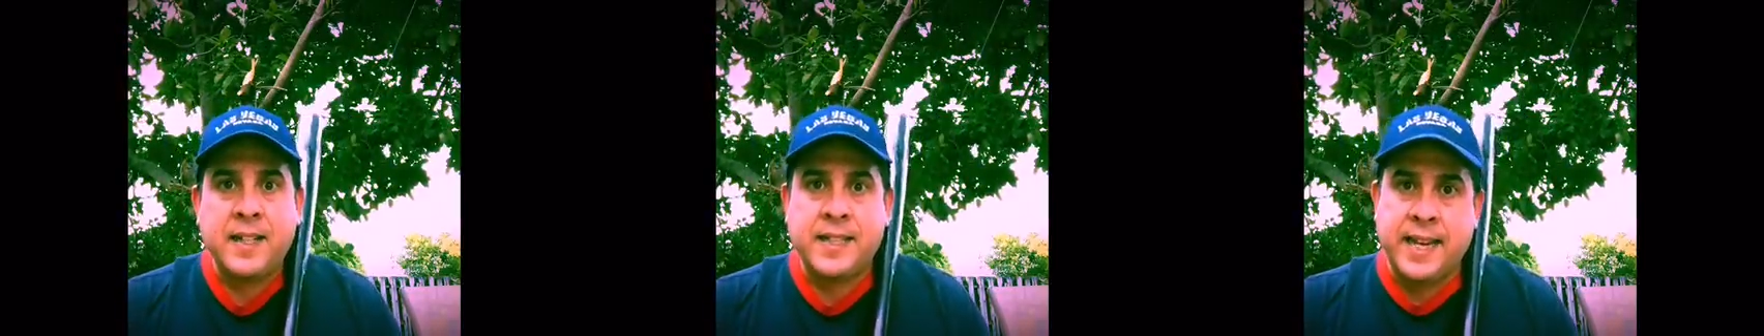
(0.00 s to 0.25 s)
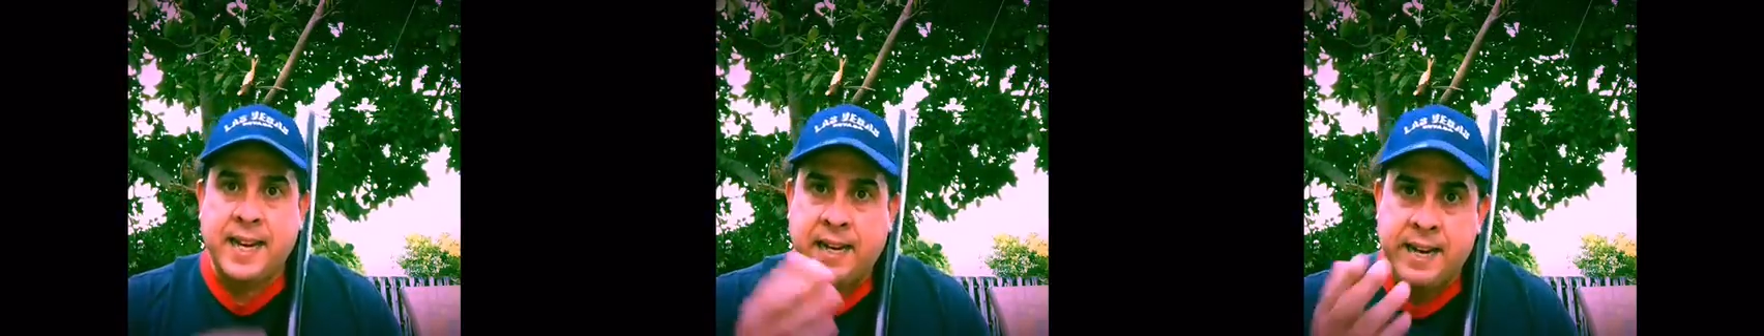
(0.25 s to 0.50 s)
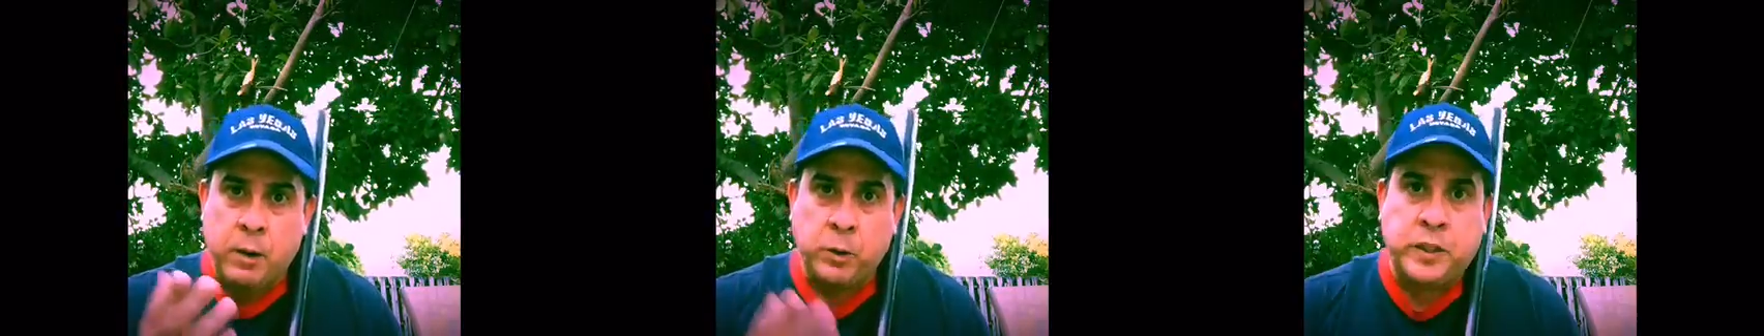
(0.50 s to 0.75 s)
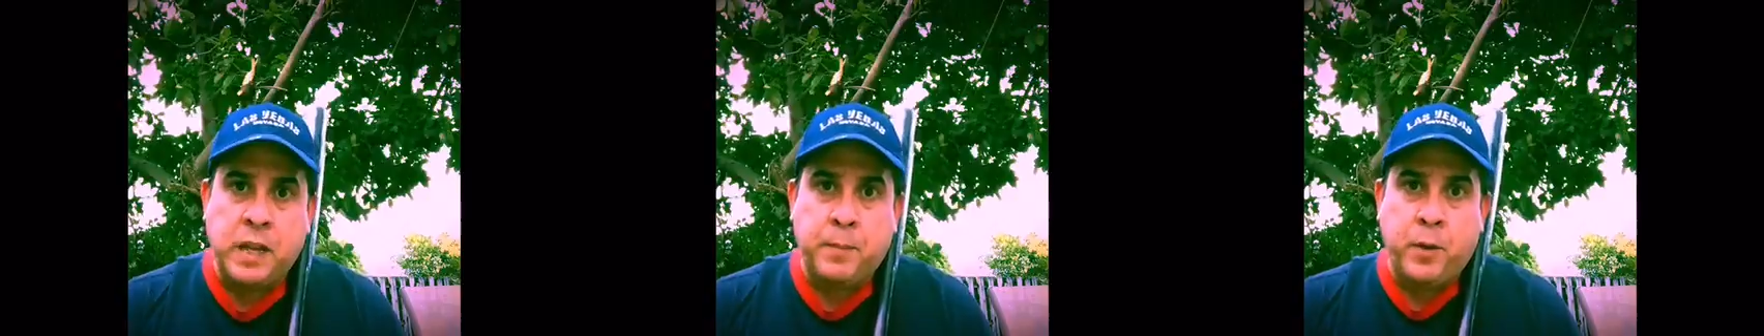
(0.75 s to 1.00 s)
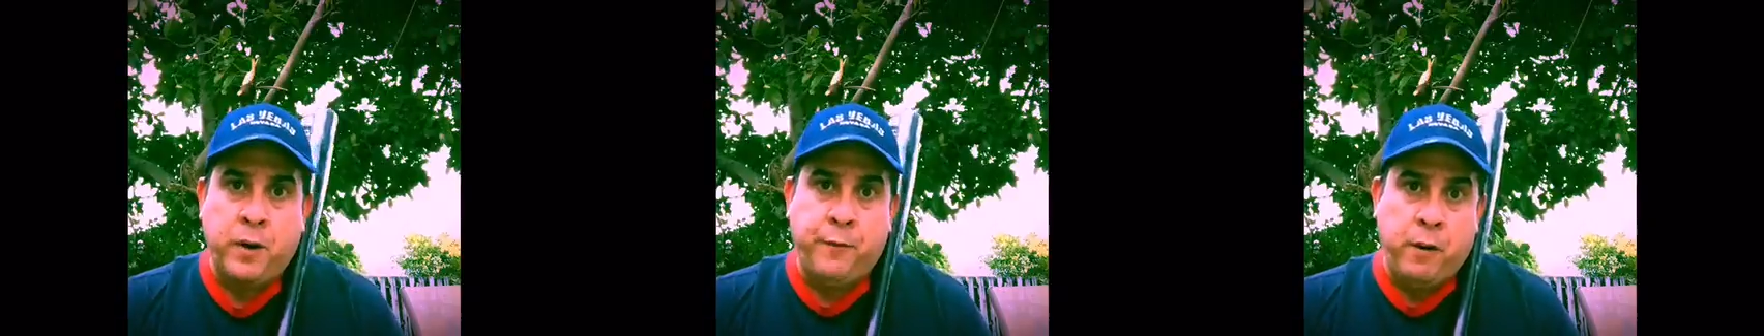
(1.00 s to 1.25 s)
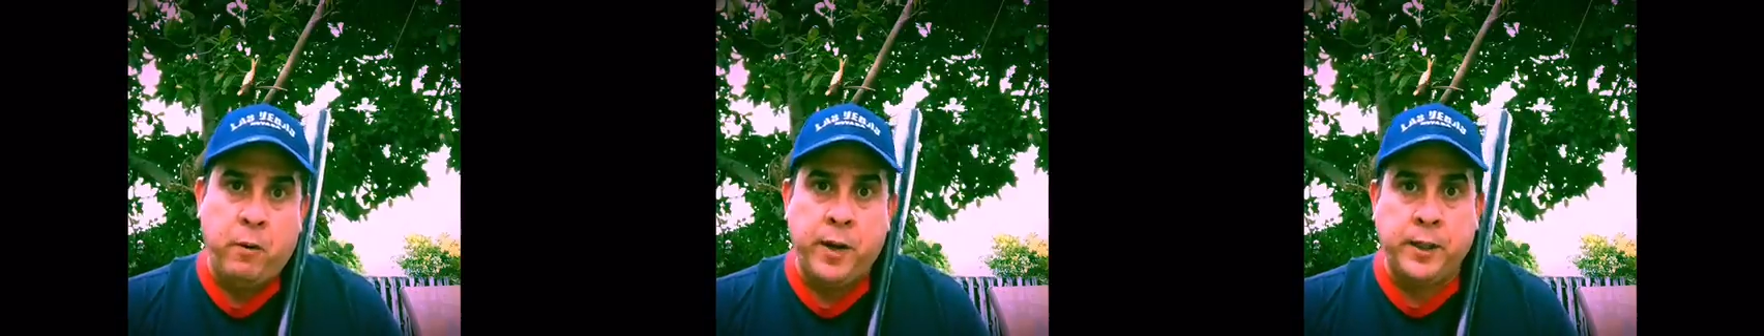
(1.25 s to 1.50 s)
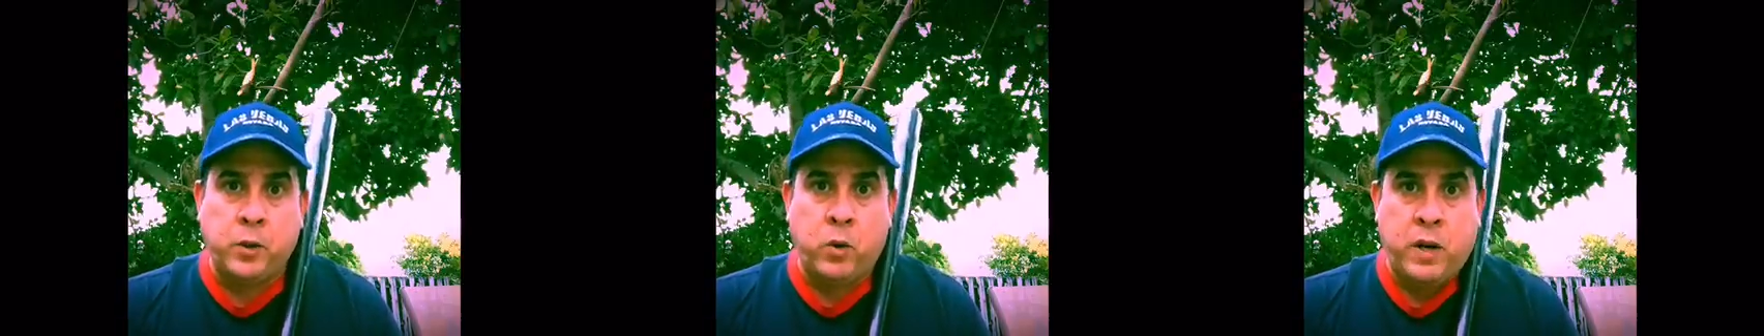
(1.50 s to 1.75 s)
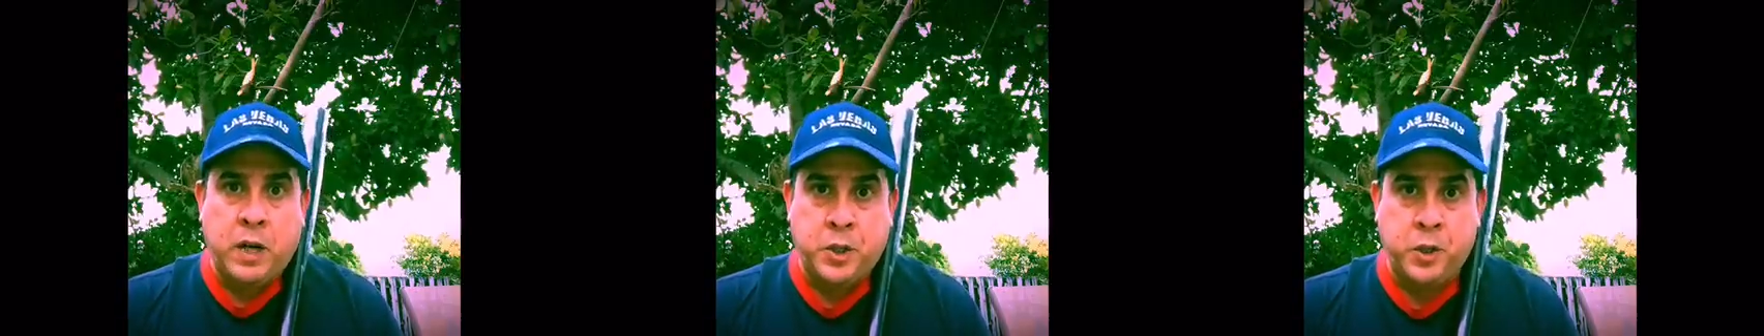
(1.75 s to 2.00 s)
¿Se inclina usted por el favorito de
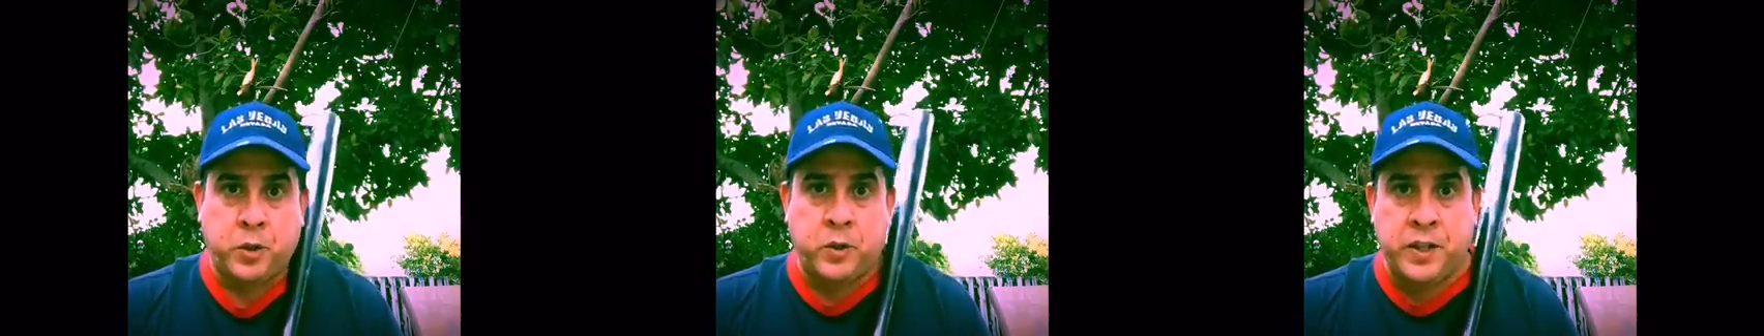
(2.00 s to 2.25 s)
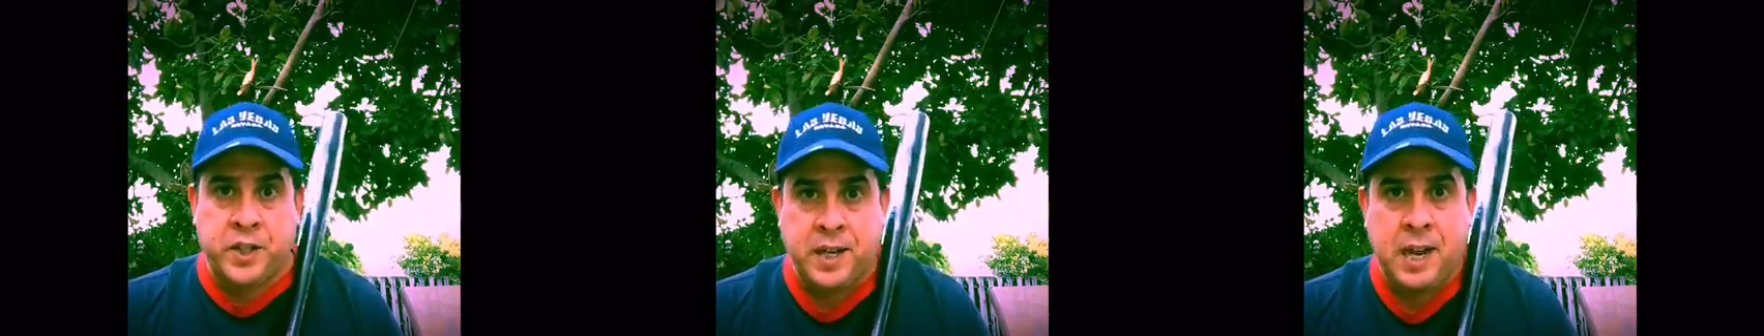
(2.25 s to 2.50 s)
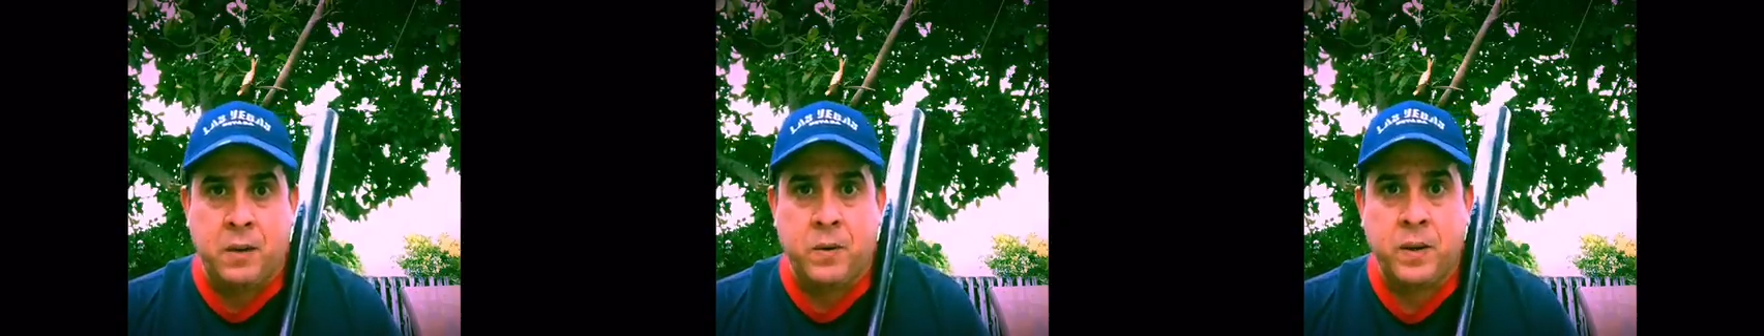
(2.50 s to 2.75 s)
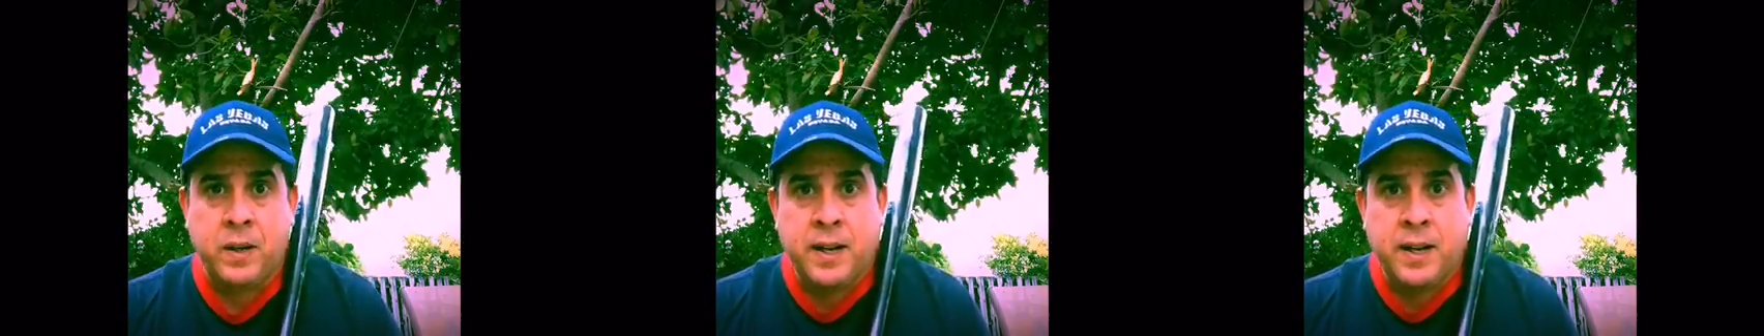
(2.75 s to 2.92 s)
los cachorros de Chicago?